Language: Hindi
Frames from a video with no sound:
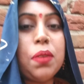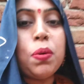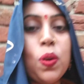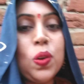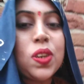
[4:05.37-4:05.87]
ये
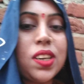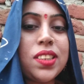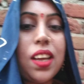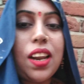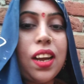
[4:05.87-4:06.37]
ब्लॉग
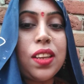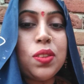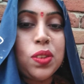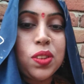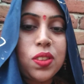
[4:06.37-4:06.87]
कैसा लगा
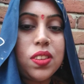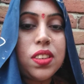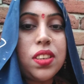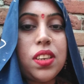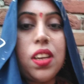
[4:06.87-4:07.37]
दोस्तों
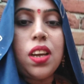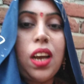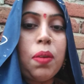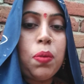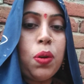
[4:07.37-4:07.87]

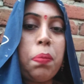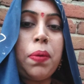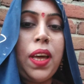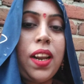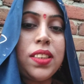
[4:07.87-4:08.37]
आप लोग
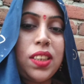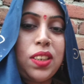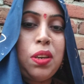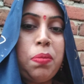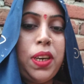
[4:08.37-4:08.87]
प्यारा सा
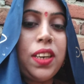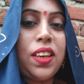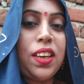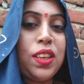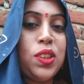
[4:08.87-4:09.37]
कमेंट
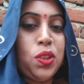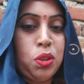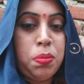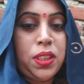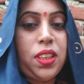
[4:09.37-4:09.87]
करके
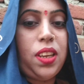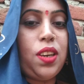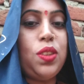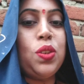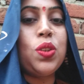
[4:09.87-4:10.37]
ज़रूर
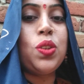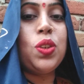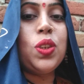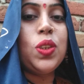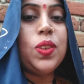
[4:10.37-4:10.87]
बताइएगा
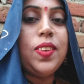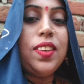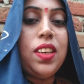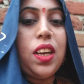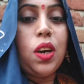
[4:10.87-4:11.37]
दोस्तों
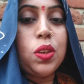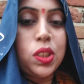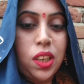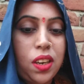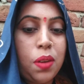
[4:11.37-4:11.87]
और
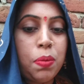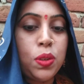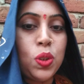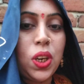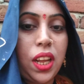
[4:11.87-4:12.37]
चैनल पे
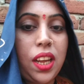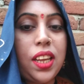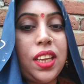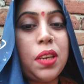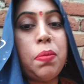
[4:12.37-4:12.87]
जो नया
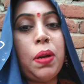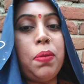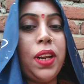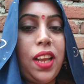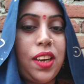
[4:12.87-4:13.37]
है एक बार
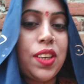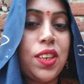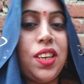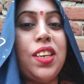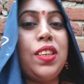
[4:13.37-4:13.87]
बेल आइकन
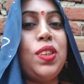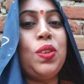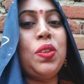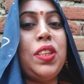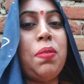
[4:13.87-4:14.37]
घंटी
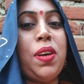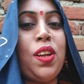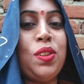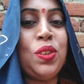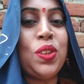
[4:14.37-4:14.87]
जरूर
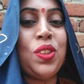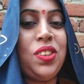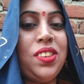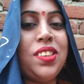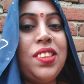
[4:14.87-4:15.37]
दबाना दोस्तों